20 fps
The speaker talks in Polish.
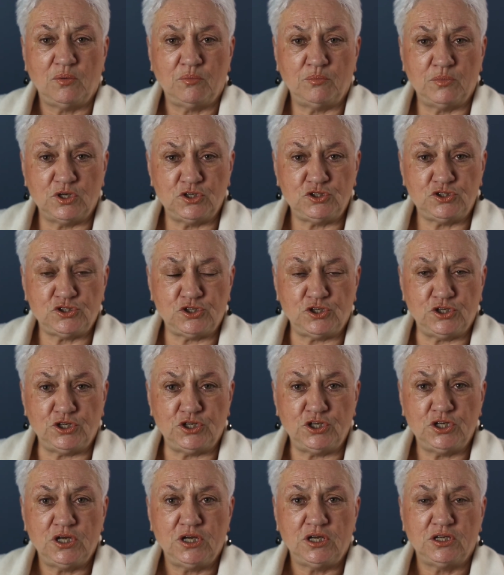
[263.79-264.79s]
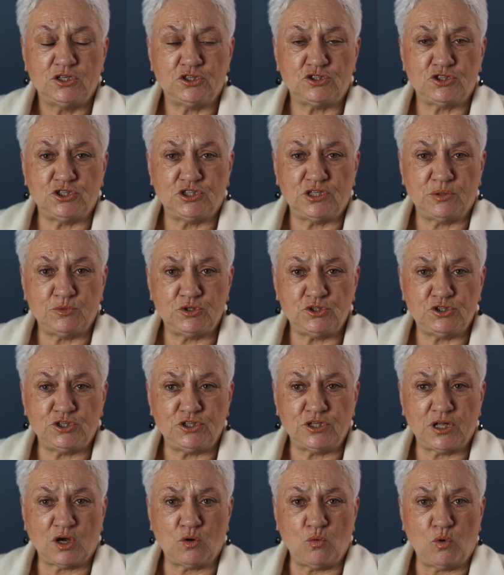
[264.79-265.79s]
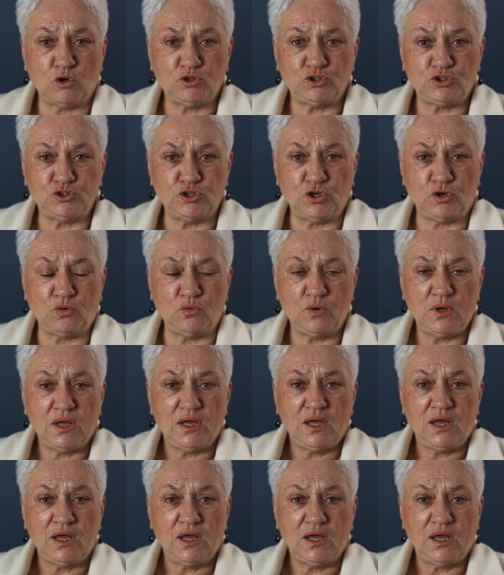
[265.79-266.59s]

myśli, jeżeli te myśli nagłośnią.